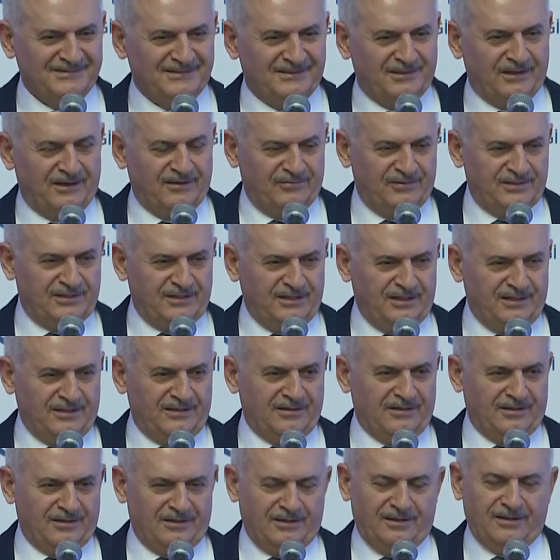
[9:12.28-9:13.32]
Tavsiye
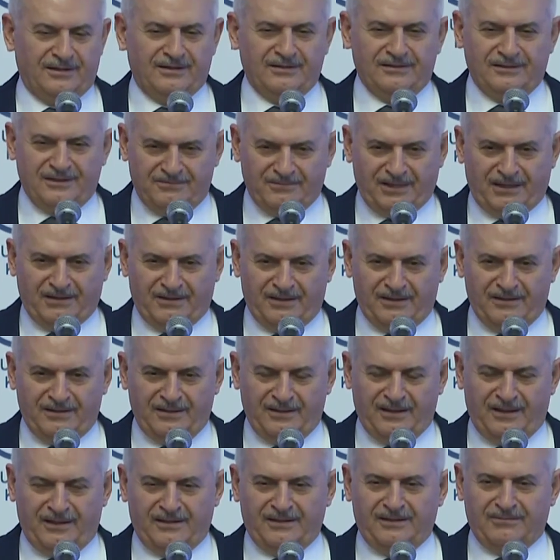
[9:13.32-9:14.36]
kararı demek
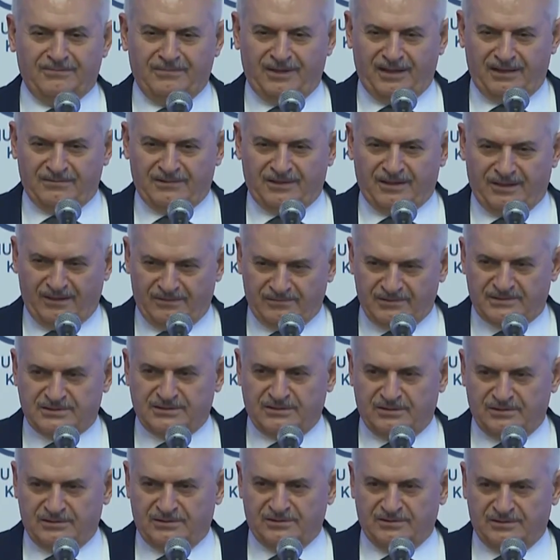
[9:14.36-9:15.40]
yani ben
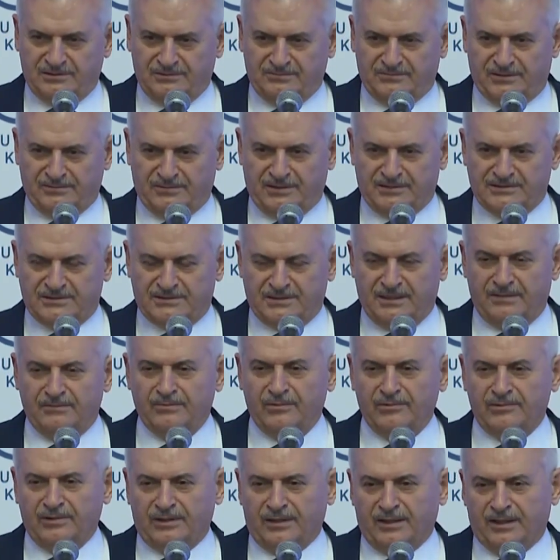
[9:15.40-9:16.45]
tavsiye ediyorum ama
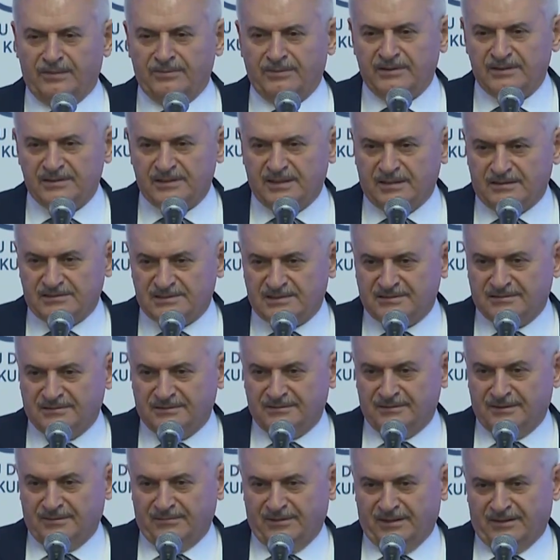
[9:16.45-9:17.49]
sen bunu
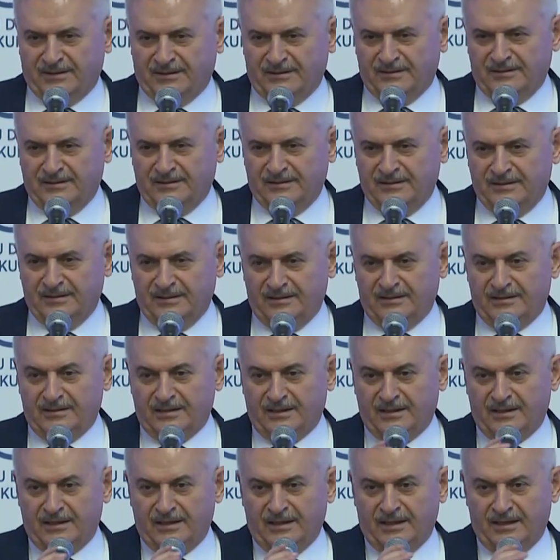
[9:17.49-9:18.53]
yapacaksın demek.
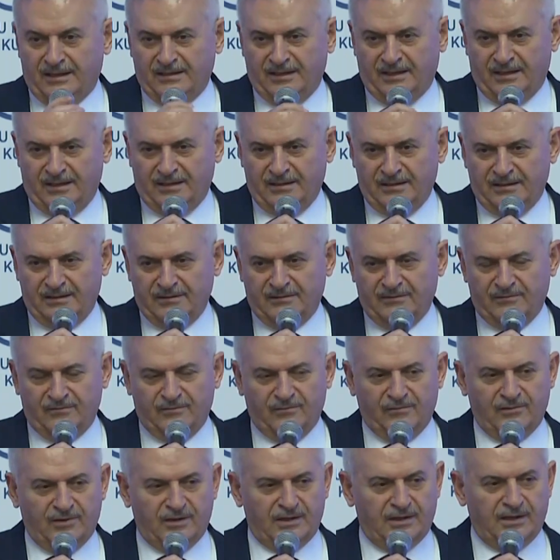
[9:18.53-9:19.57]
İdareye
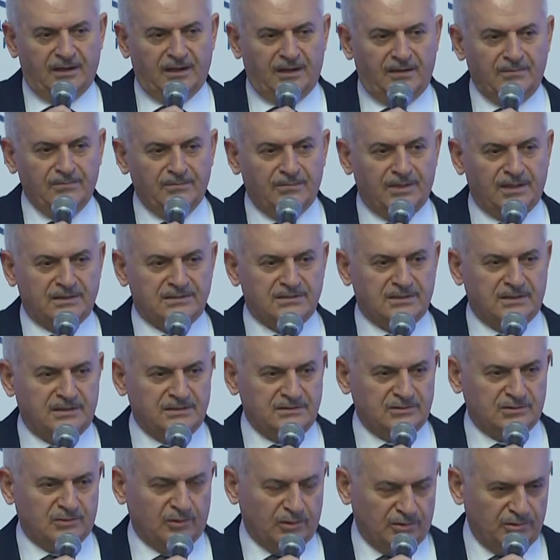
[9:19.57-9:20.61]
verilen
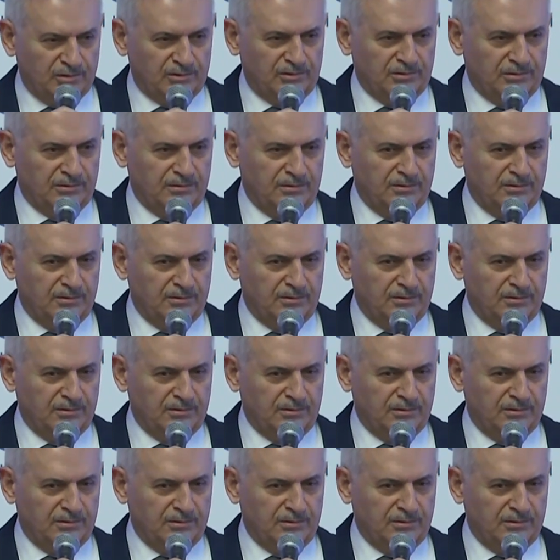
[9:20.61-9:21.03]
mesaj odur.